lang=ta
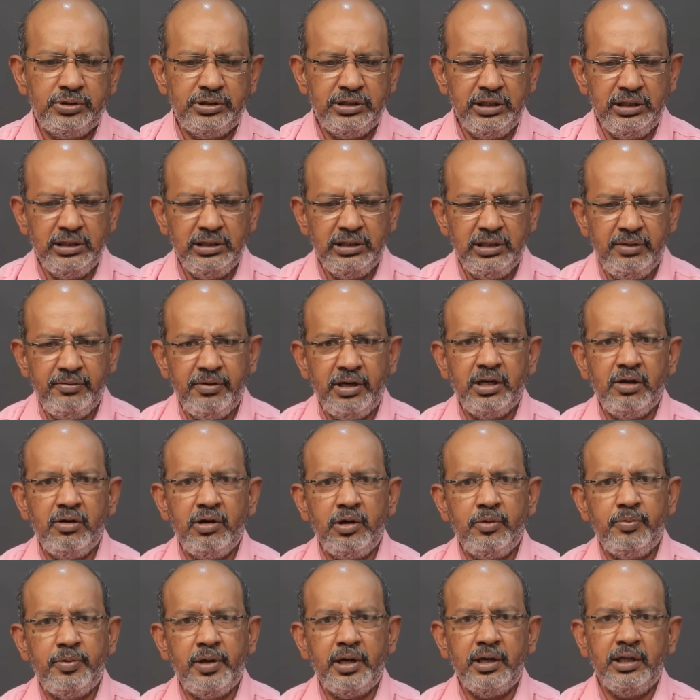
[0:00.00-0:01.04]
சின்ன
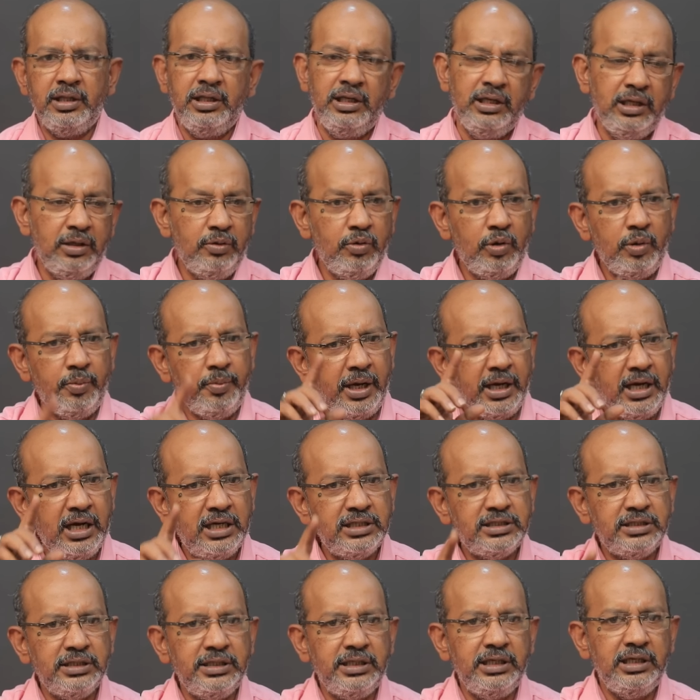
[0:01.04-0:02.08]
வேண்டாவாக இருப்பார் இருக்குது இது ஒரு மெகா
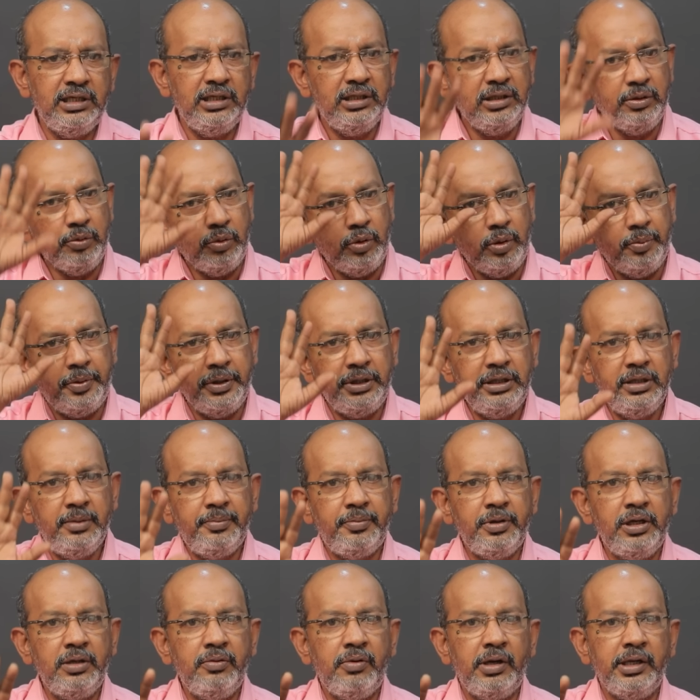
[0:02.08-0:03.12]
சீரியல் இது உங்களுக்கு பெரிய
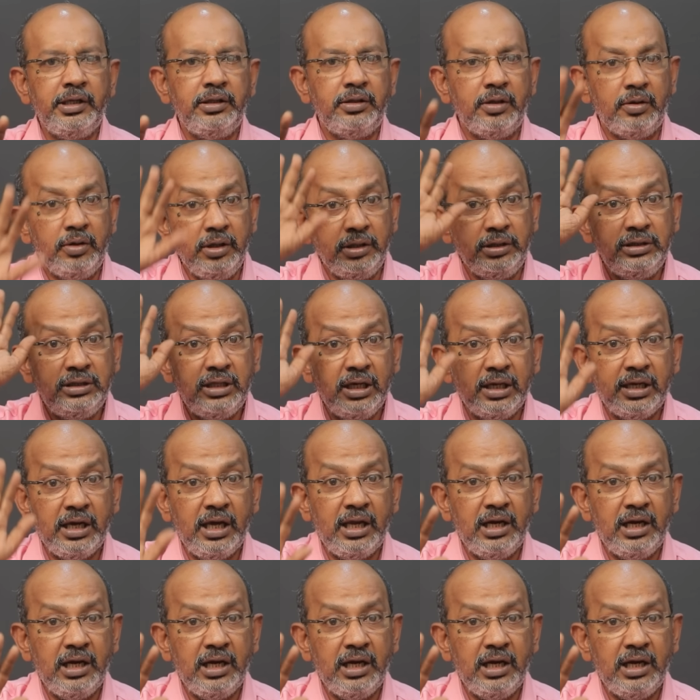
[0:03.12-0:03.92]
பேர் வாங்கி தரும் இந்த